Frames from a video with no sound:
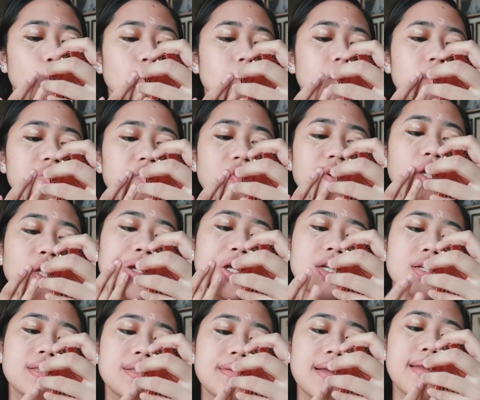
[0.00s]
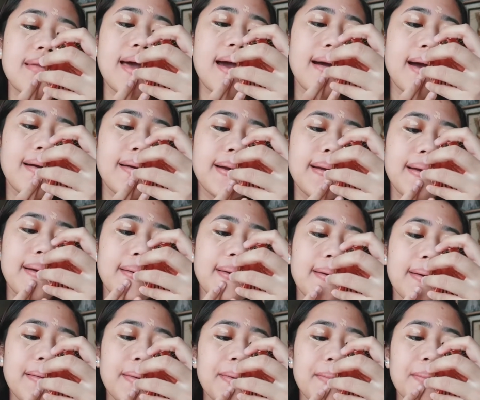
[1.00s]
Tapos fingers na lang
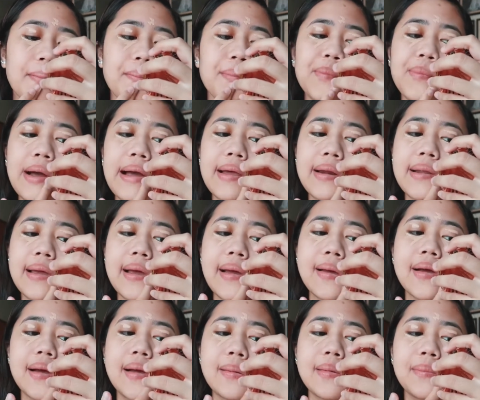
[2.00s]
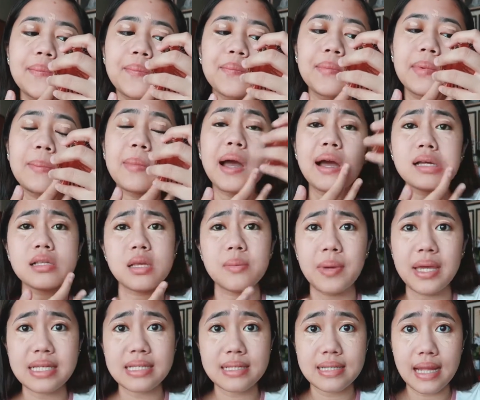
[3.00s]
para
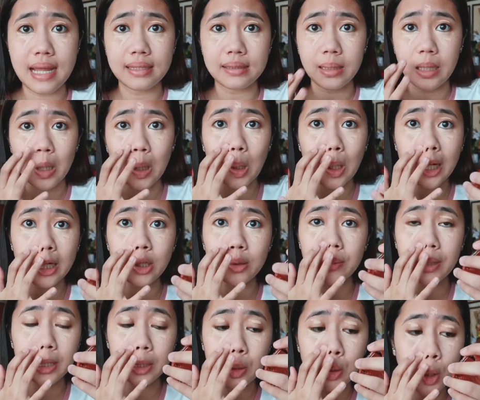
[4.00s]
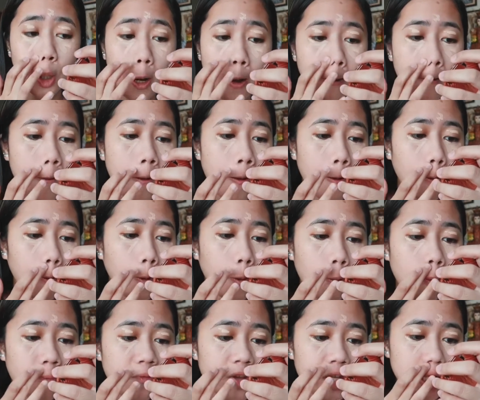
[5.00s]
ma-maximize natin kung ano man yung
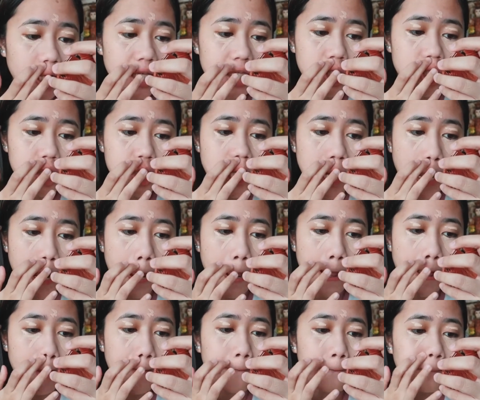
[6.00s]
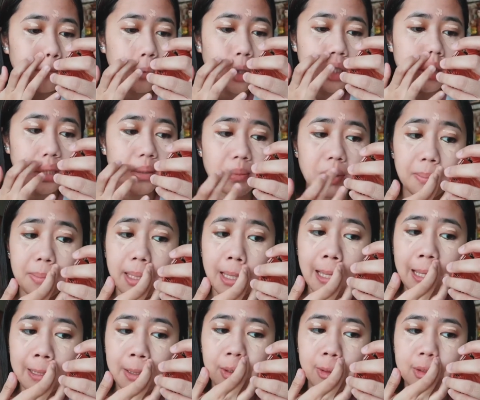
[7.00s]
coverage na pwedeng
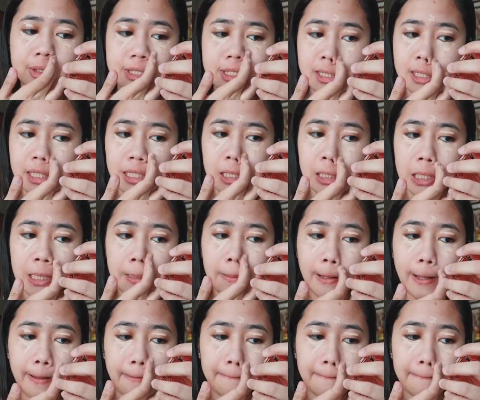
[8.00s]
mabigay ng concealer.